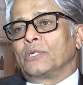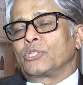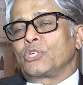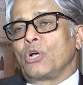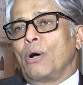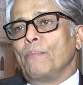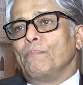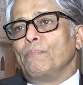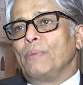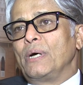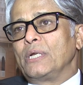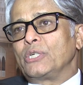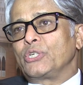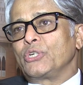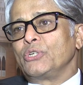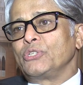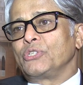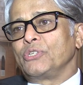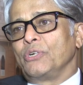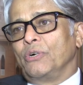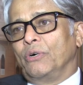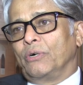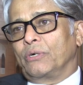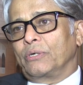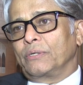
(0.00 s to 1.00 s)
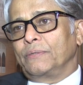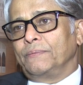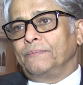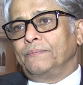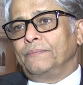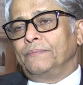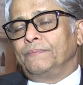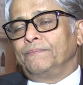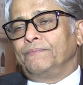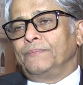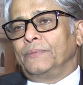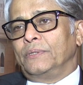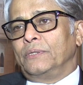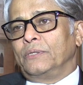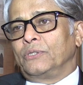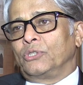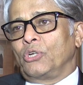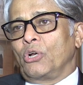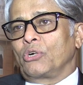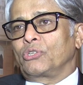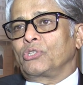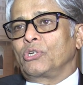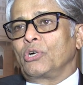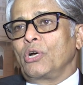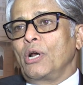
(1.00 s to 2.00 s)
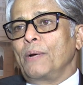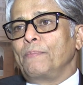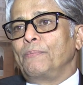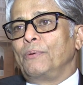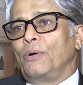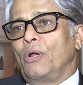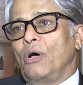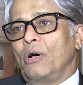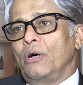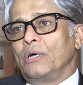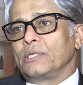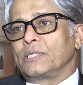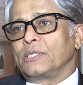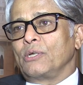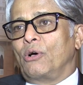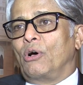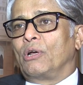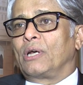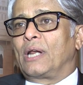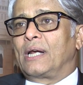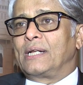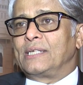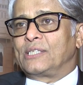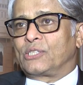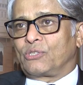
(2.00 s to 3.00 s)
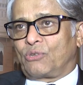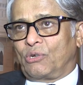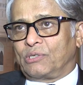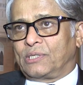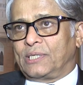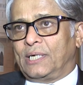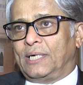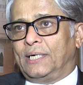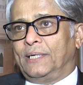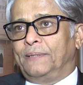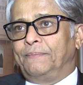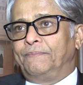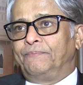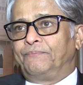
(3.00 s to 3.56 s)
সম্মানসূচক ডক্টর অফ লস অনারিস গজা